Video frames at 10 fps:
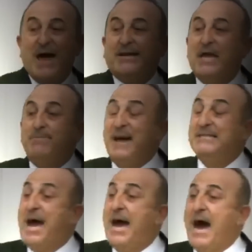Fark
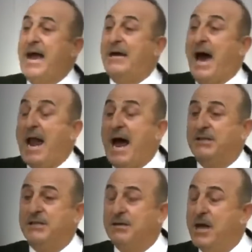etmez karar
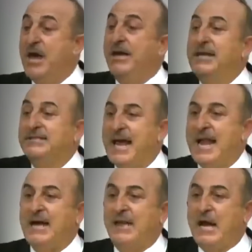karardır.
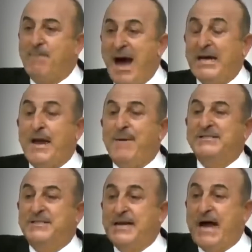İnsan Hakları
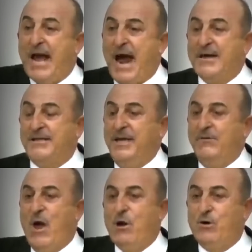Mahkemesi karardır
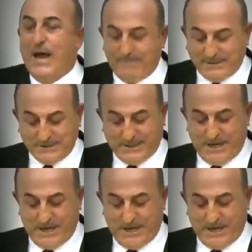ve uygulanması